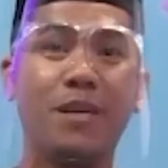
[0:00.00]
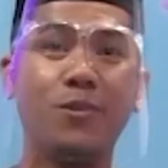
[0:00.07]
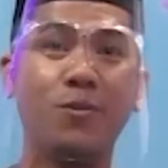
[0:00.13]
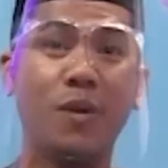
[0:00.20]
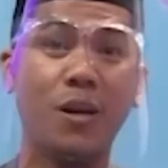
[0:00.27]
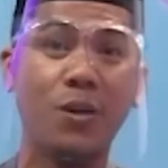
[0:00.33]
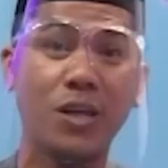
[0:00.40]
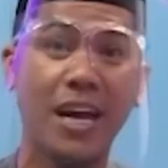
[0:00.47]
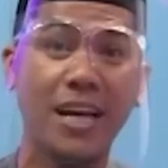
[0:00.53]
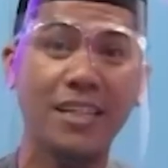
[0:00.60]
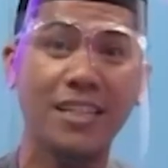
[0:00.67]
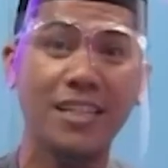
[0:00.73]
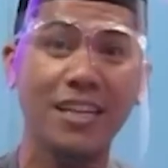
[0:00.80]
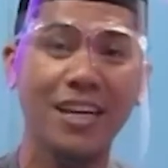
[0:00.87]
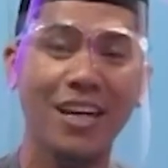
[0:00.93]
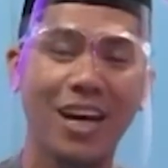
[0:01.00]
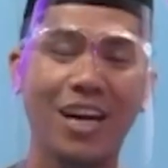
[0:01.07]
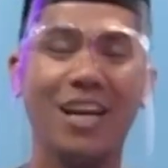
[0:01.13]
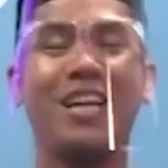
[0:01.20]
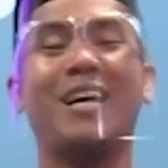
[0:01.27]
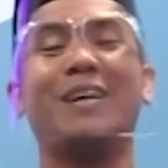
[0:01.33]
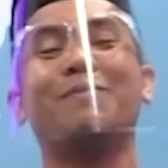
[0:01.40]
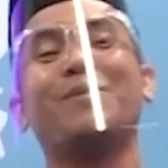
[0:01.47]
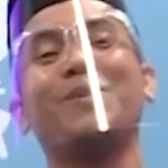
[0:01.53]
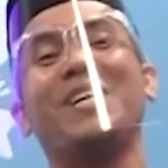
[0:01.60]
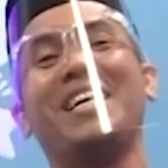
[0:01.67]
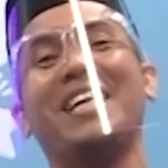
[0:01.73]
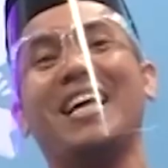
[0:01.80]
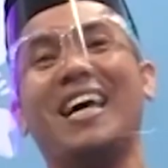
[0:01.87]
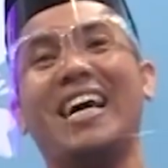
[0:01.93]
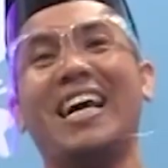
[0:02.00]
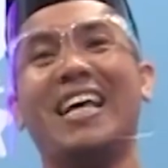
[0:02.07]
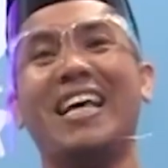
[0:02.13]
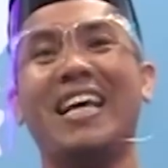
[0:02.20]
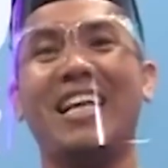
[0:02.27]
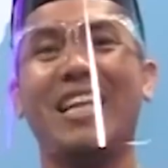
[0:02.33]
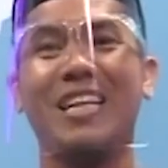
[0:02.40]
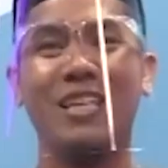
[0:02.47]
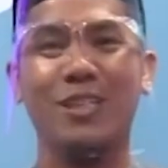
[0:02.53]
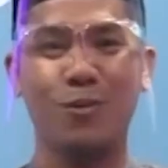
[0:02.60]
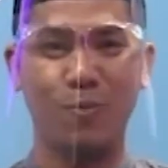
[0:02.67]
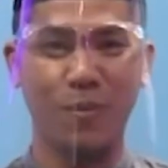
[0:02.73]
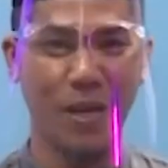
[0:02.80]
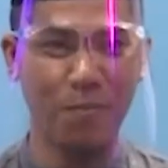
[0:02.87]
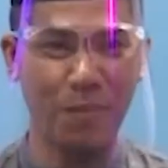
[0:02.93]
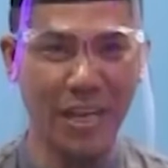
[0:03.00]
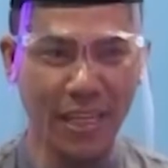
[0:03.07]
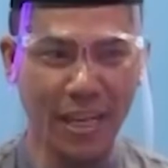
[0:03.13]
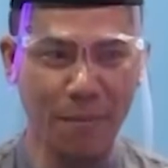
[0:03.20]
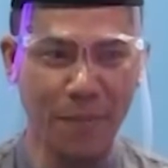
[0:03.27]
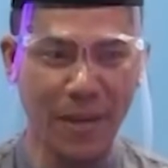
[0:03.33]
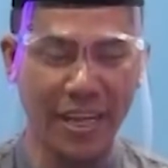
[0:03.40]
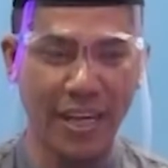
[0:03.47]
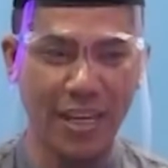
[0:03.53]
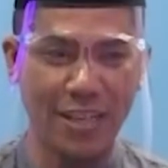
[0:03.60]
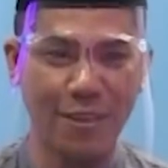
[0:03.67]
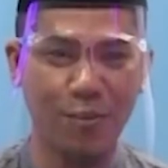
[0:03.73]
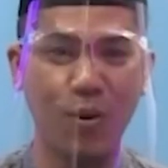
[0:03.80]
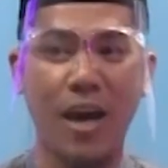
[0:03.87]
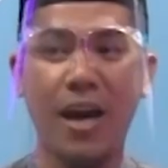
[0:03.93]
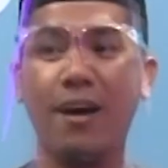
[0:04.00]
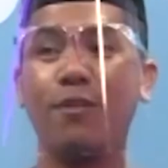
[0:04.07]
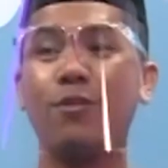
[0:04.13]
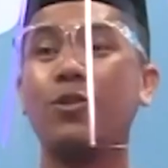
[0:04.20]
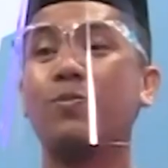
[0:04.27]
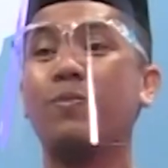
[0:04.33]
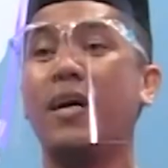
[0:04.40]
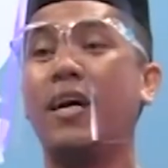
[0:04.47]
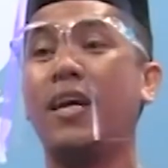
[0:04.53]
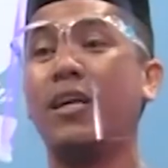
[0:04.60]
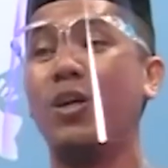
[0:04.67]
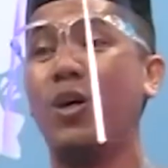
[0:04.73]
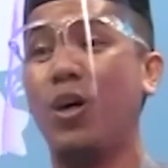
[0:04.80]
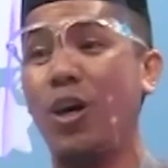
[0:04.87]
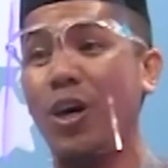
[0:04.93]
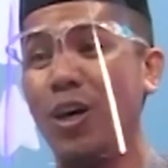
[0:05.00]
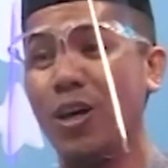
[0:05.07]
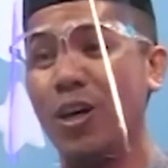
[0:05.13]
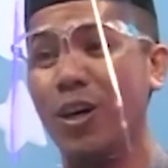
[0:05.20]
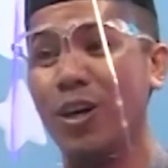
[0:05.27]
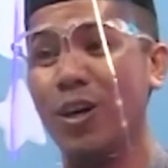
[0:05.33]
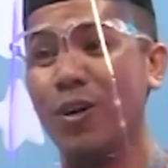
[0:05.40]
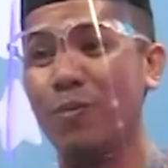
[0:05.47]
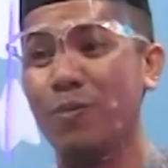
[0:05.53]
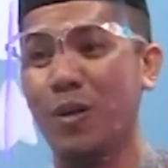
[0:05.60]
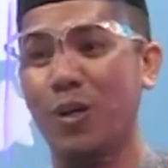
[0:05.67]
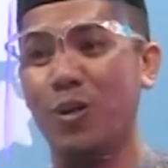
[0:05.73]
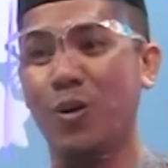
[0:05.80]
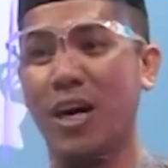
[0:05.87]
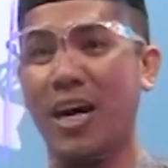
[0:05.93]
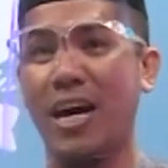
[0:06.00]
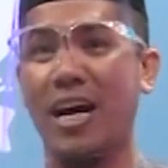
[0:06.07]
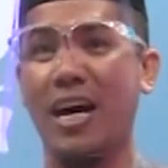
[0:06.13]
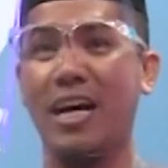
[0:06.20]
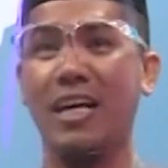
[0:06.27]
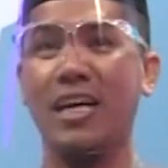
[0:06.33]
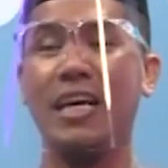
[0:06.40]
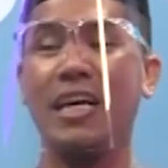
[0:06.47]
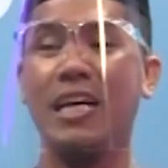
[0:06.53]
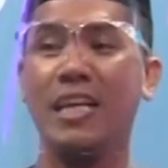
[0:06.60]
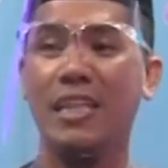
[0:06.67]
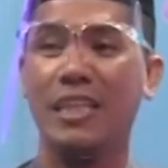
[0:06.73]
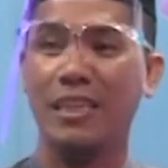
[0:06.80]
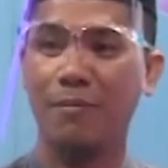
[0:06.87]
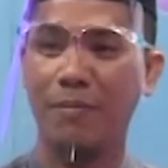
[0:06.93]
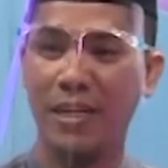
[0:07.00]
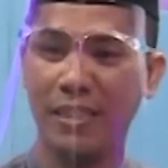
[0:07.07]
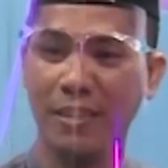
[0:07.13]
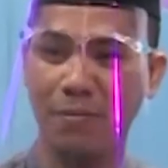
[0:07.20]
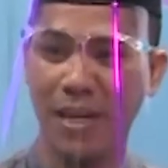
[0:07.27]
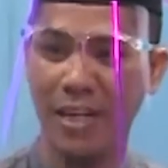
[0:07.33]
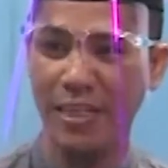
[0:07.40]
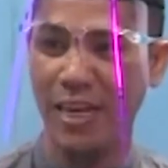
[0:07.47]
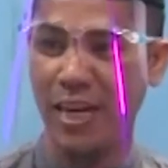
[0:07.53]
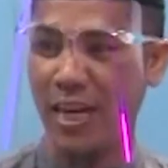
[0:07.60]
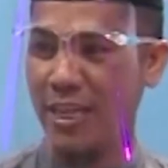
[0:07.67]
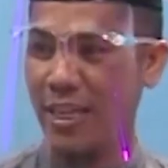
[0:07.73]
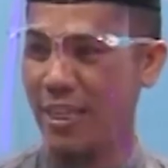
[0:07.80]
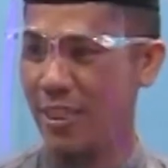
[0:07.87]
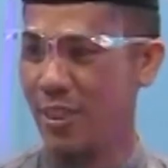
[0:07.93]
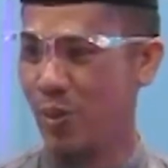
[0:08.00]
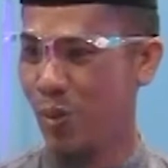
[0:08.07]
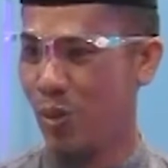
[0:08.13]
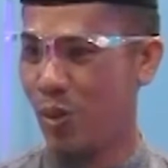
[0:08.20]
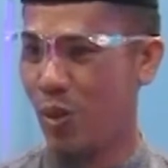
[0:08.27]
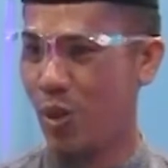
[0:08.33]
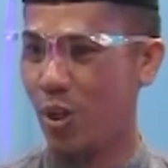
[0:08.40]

baru kan? Alhamdulillah. Supaya berkah pakaian itu harus berdo berdoa. Teman-teman yang ada di studio,